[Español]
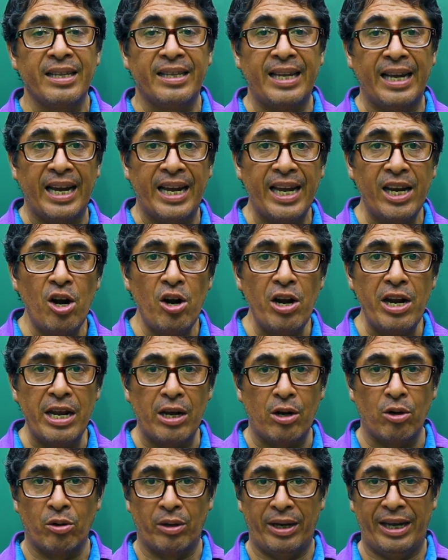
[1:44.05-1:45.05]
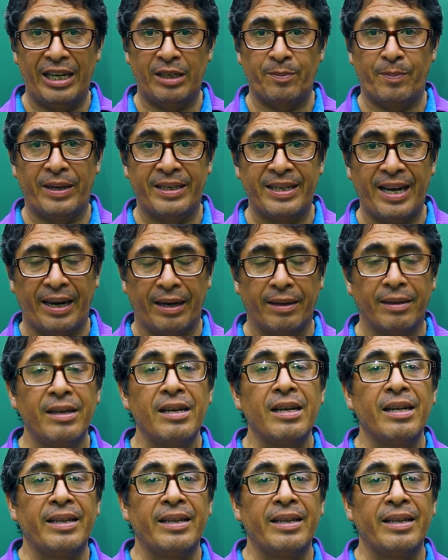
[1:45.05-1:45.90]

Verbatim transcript: Del género lírico, expresar.